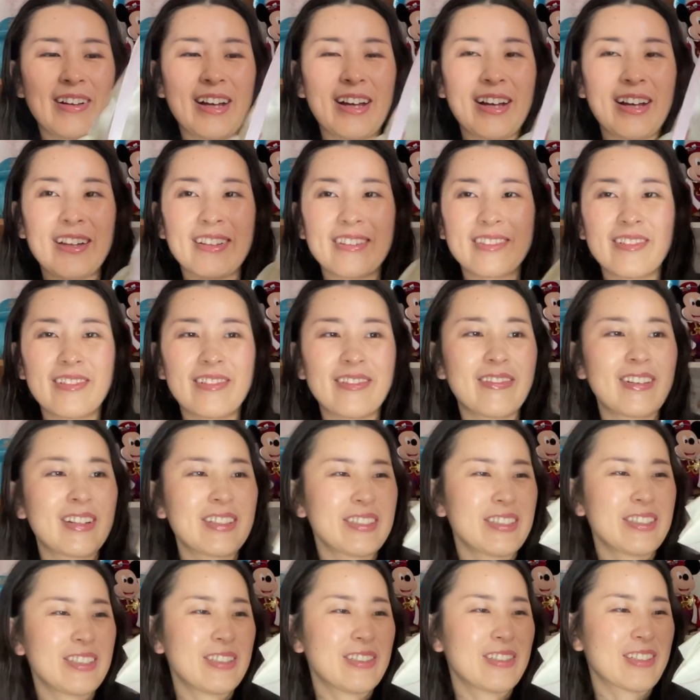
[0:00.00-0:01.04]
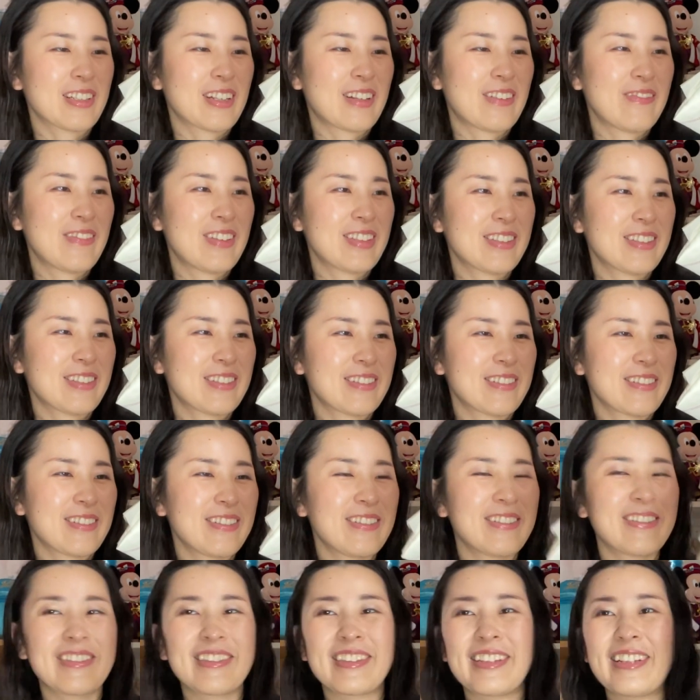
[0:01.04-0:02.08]
ハートをわしづかみする
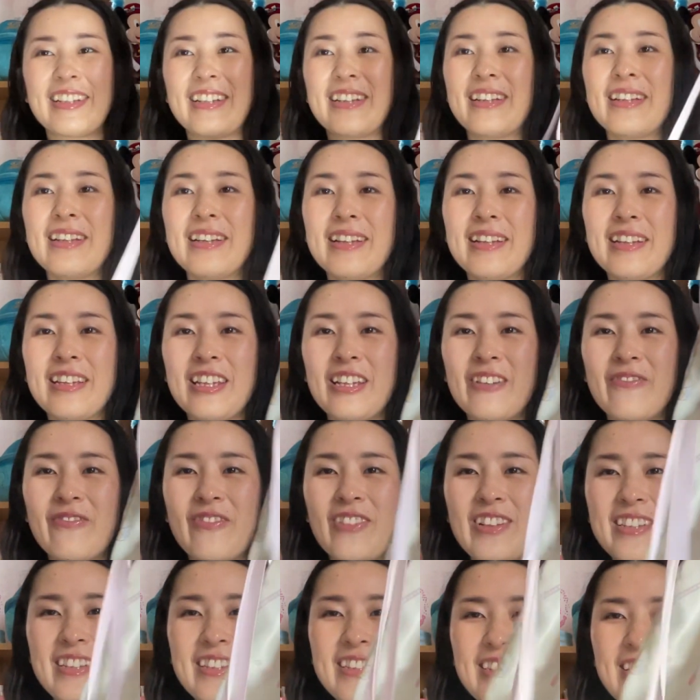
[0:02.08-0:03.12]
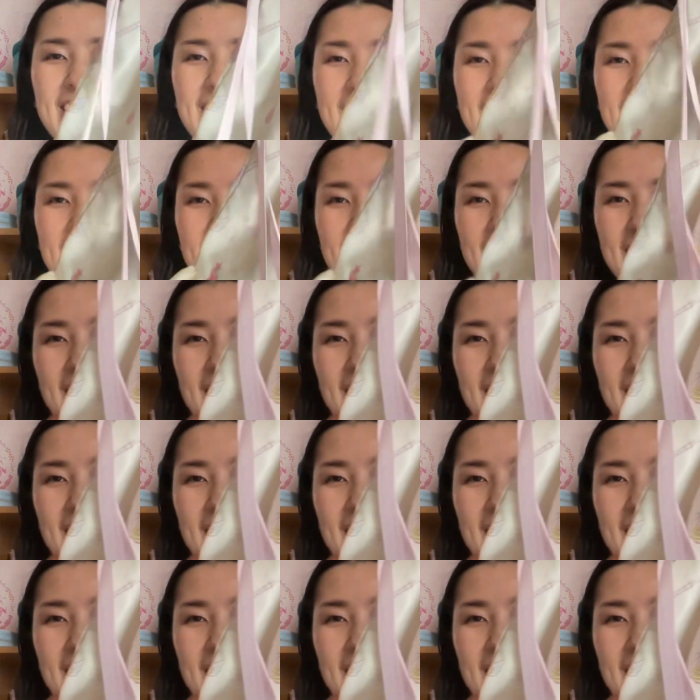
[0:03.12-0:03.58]
ようなやっぱデザイン